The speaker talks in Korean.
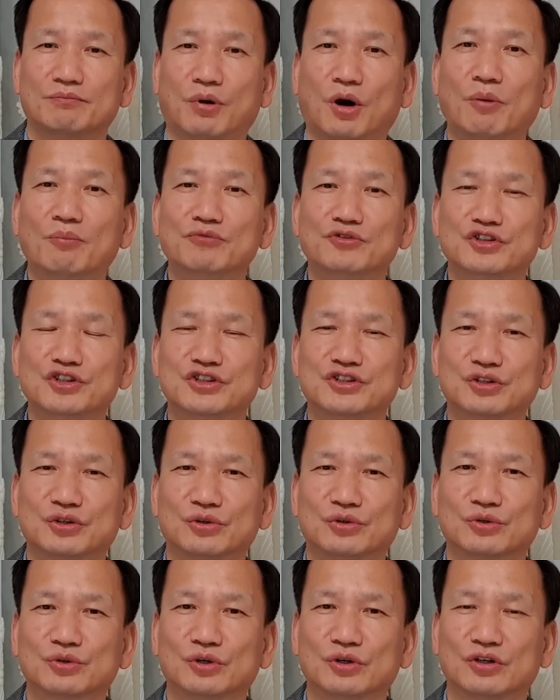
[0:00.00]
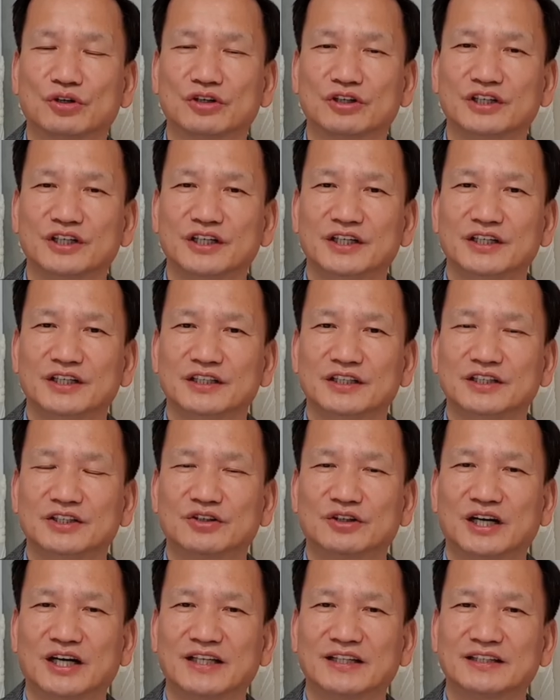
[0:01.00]
법률적으로
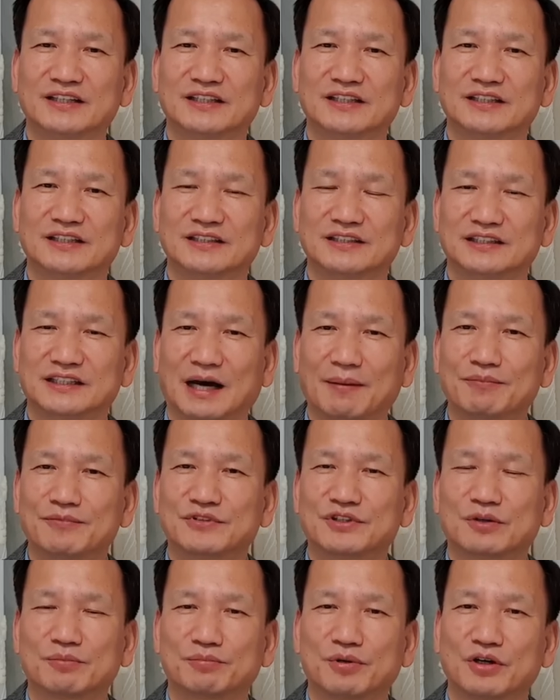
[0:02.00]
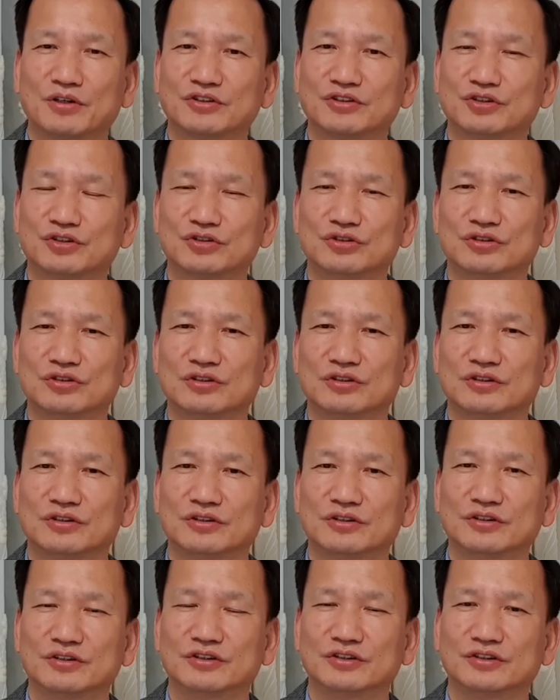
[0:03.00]
이러한 남성 평등
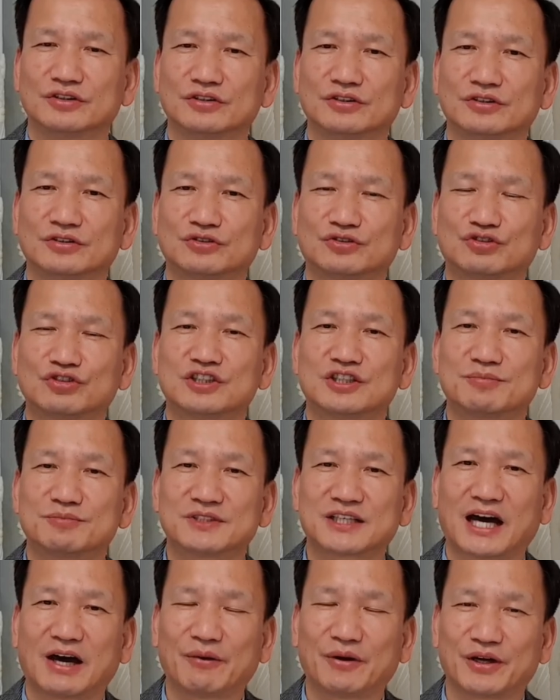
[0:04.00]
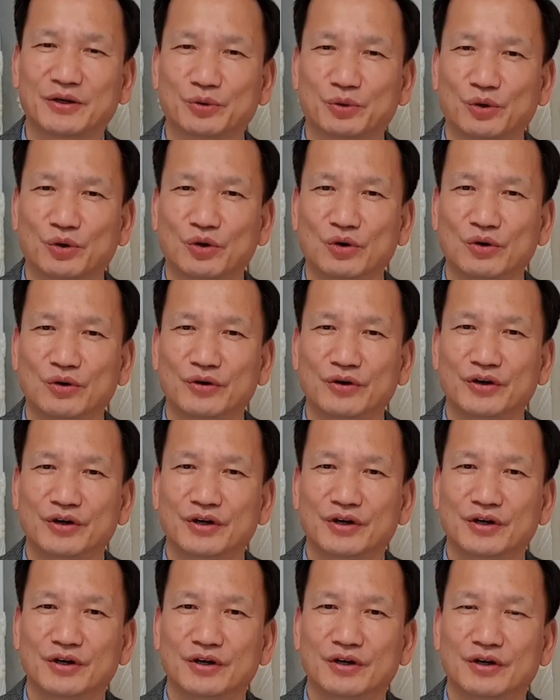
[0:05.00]
음, 중심 사회로
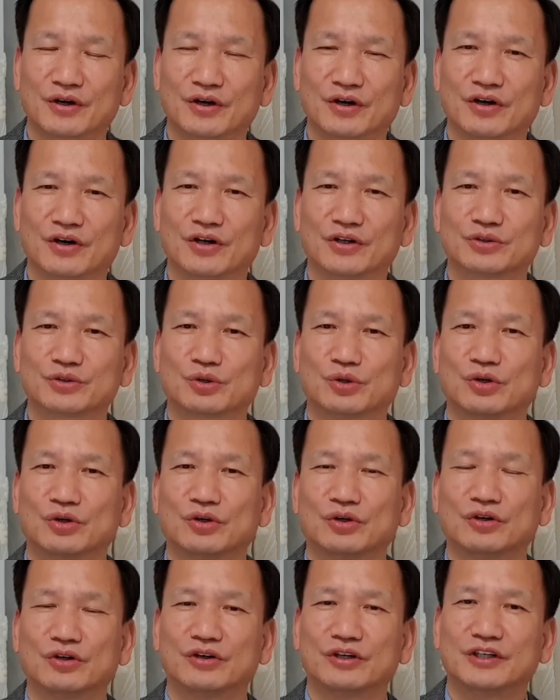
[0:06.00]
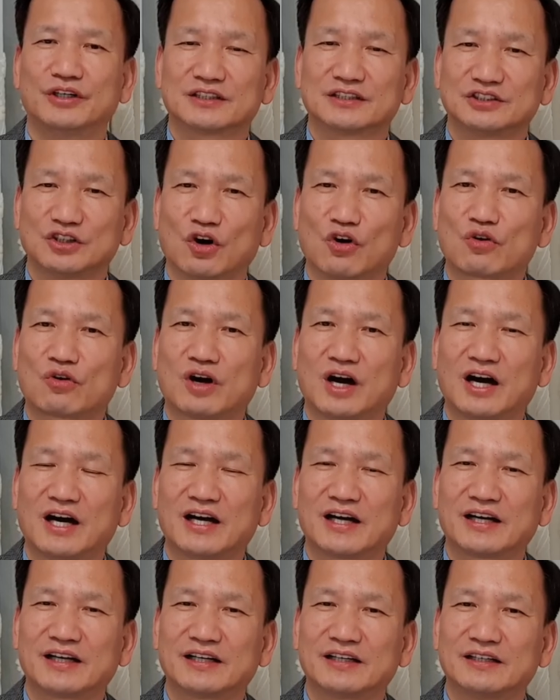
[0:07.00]
어, 또
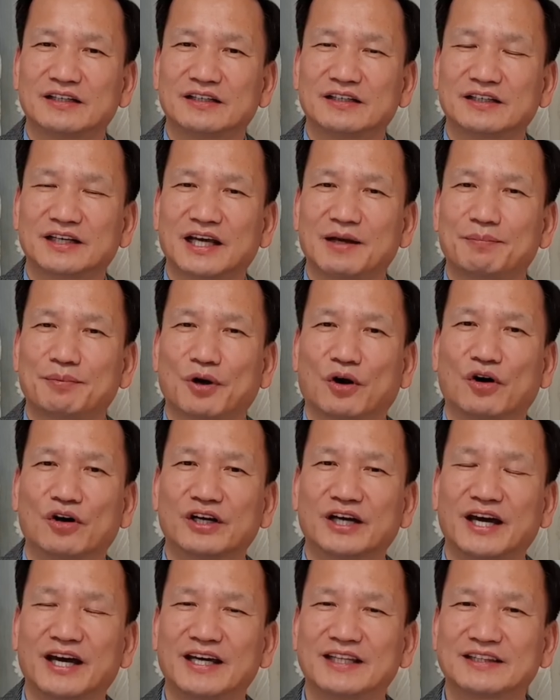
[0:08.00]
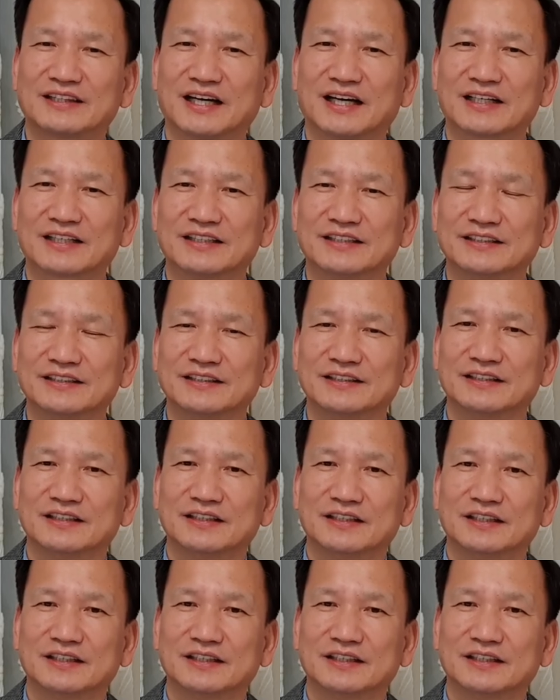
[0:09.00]
역할의 변화에 따른